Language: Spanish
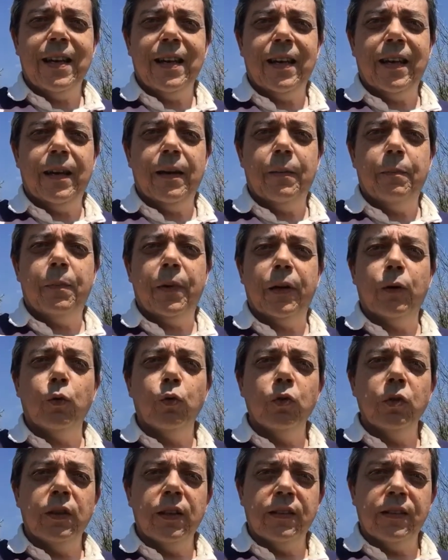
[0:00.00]
que
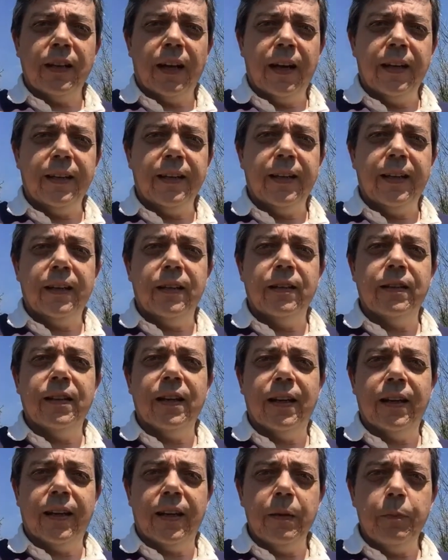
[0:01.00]
preguntes a alguien
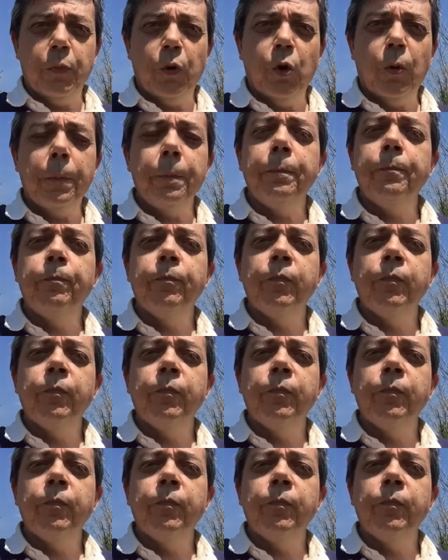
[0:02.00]
del equipo